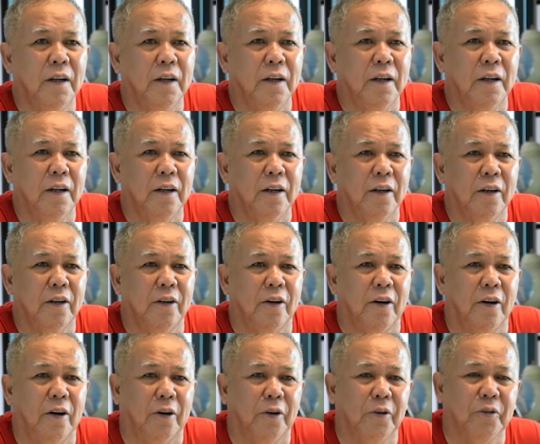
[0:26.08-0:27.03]
บมาแล้ว
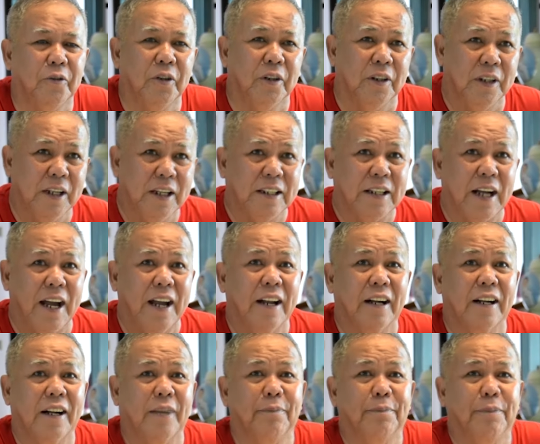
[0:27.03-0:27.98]
ก็รู้สึกดีใจ
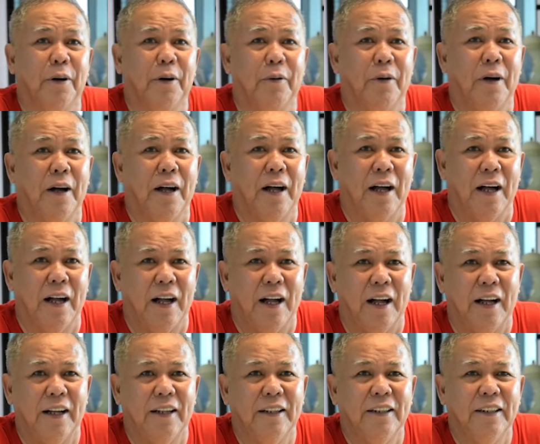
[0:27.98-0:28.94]
นะครับ เพราะว่า
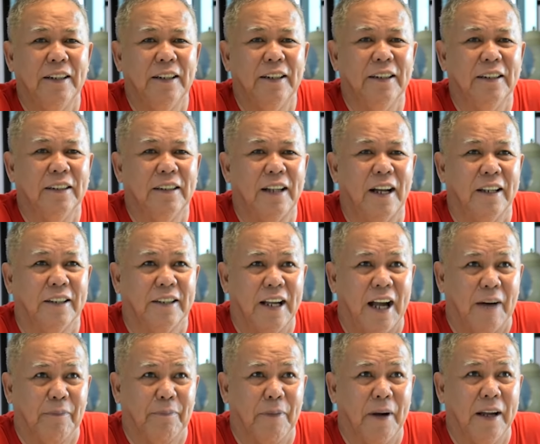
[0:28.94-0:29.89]
ท่าน
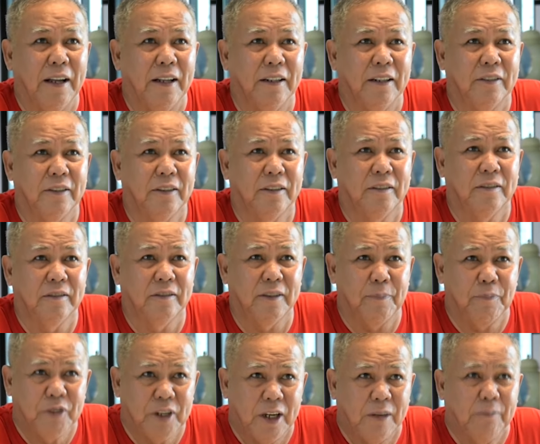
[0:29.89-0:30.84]
จากไป
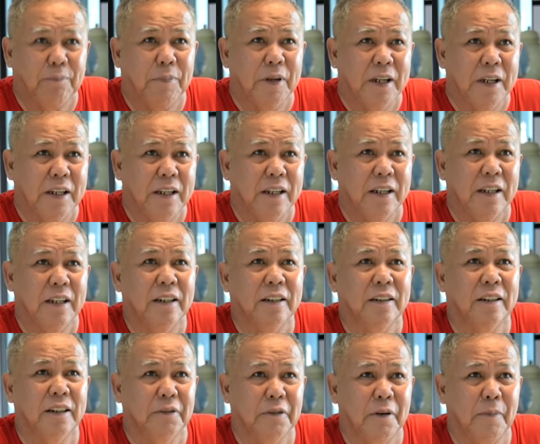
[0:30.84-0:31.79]
17 ปี
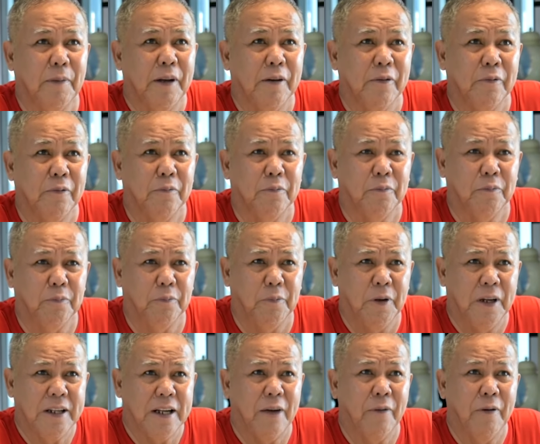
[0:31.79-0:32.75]
ถือว่าเป็น
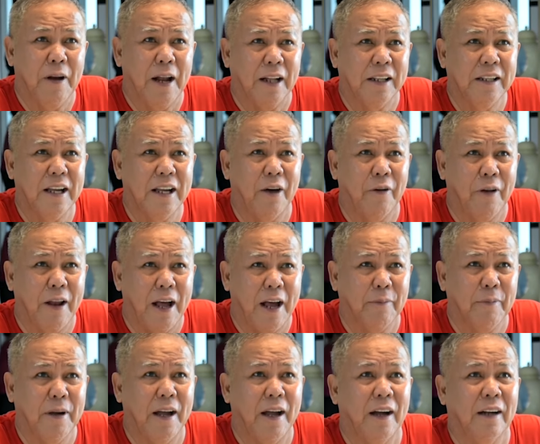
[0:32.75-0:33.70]
ระยะเวลาที่ยาวนา
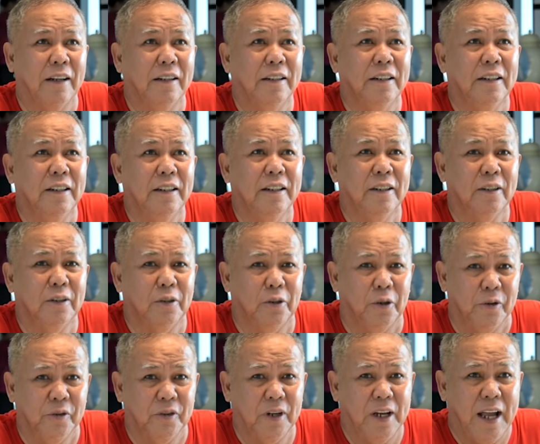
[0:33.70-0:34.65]
นมาก ค
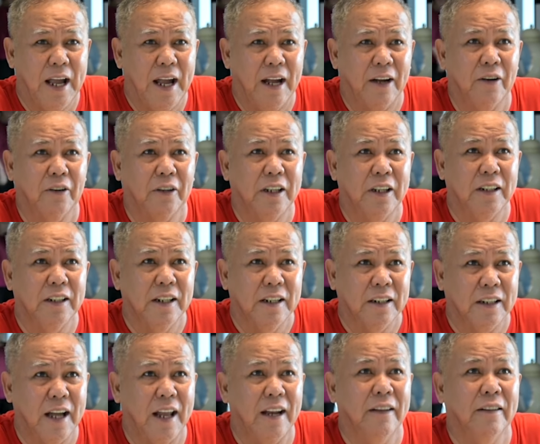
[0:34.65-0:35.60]
นแสดงก็คิดถึง
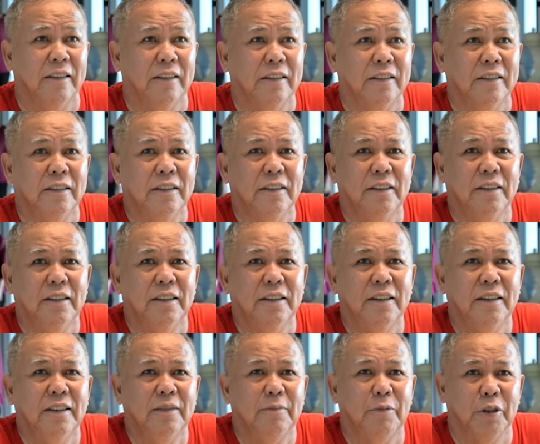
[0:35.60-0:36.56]
ท่าน
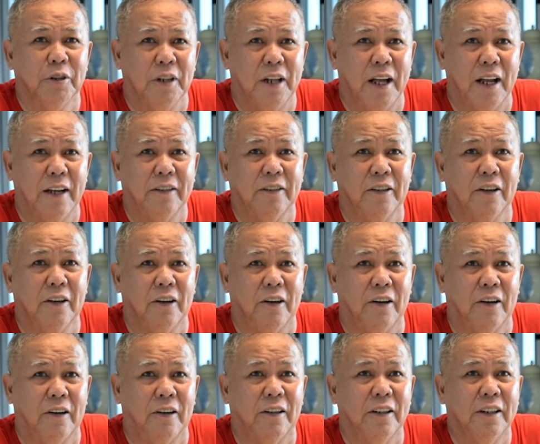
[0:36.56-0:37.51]
เพราะฉะนั้นก็
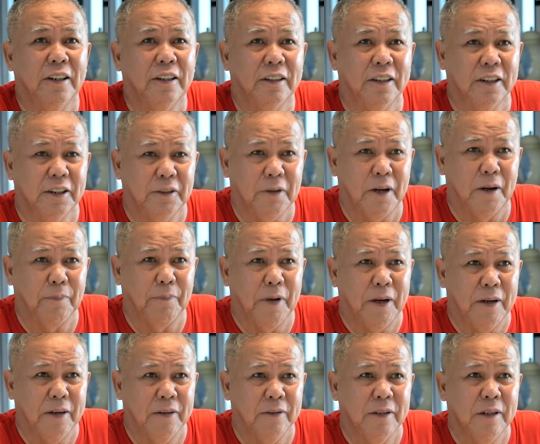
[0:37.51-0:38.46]
ถือว่า
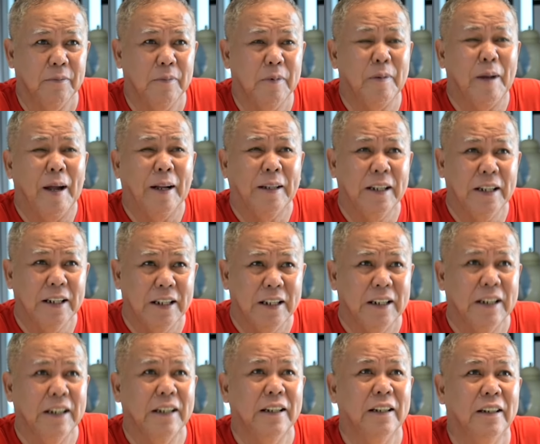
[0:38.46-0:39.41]
เป็นนิมิตหมายที่
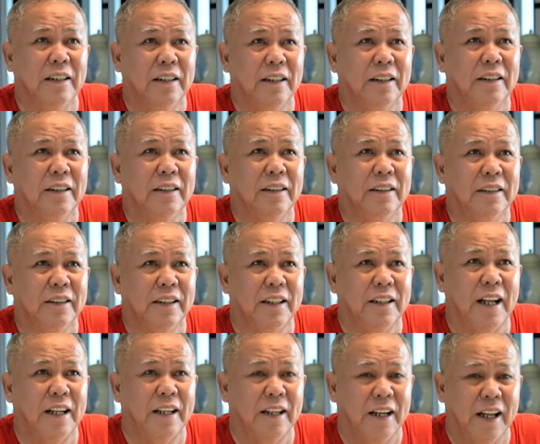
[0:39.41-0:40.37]
ดี ที่
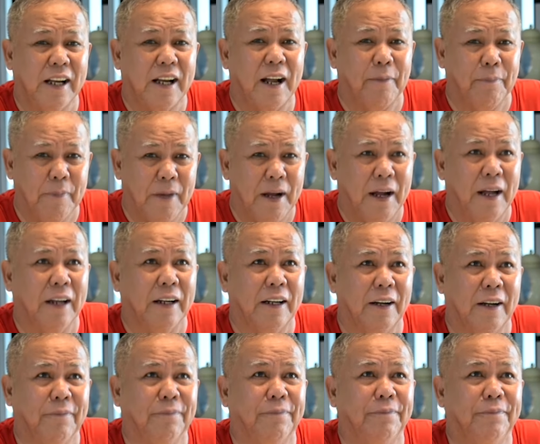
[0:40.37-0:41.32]
ท่านจะได้กลับมานะ
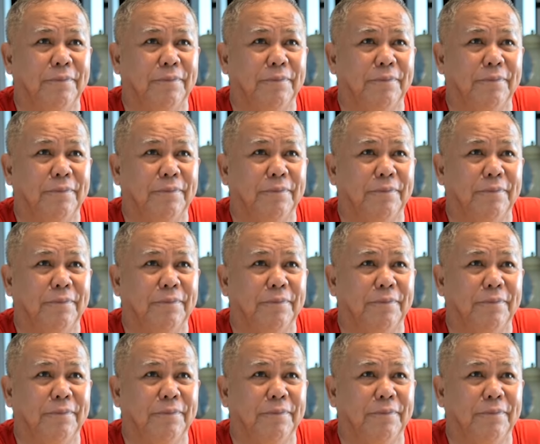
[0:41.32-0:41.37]
ครับ